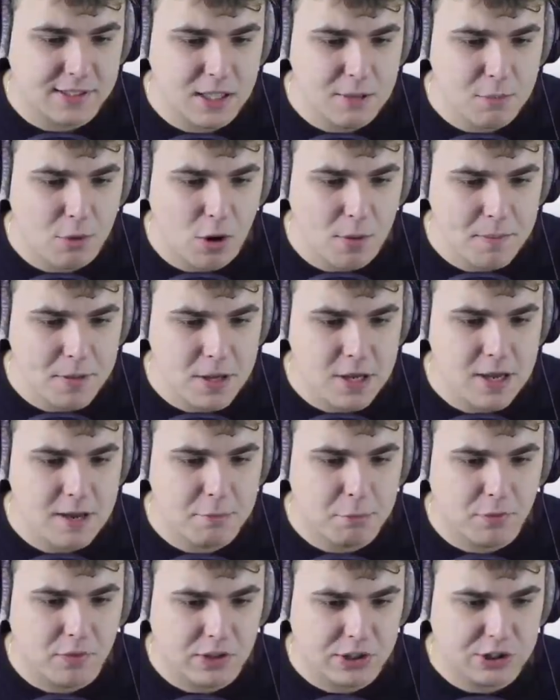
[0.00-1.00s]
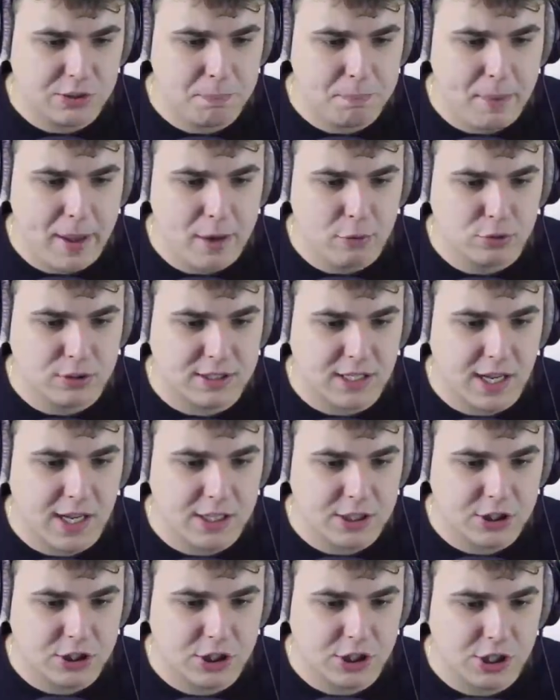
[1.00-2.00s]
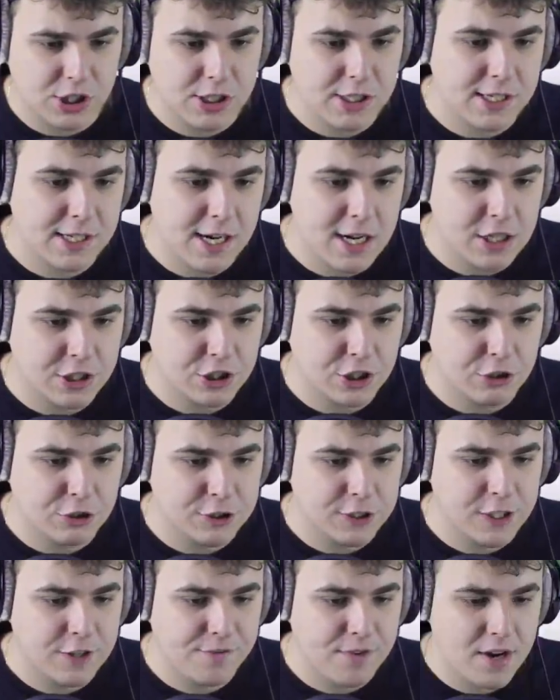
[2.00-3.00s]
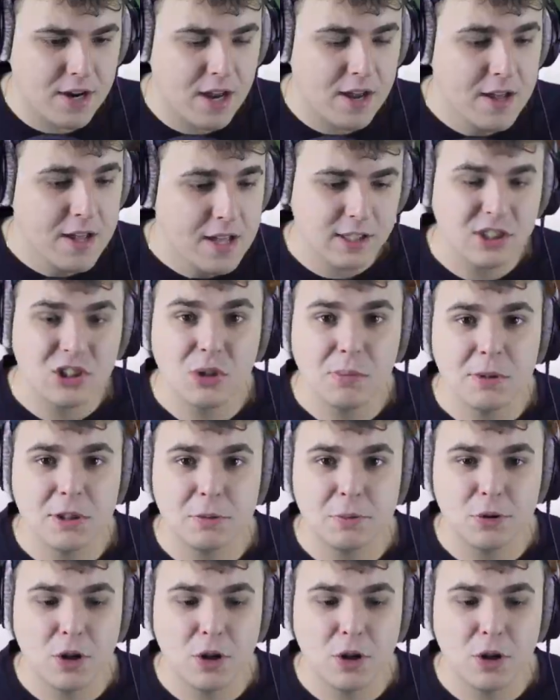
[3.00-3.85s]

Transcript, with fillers: skibą, y, bo właśnie pełzacz, gracz tego serwera też sobie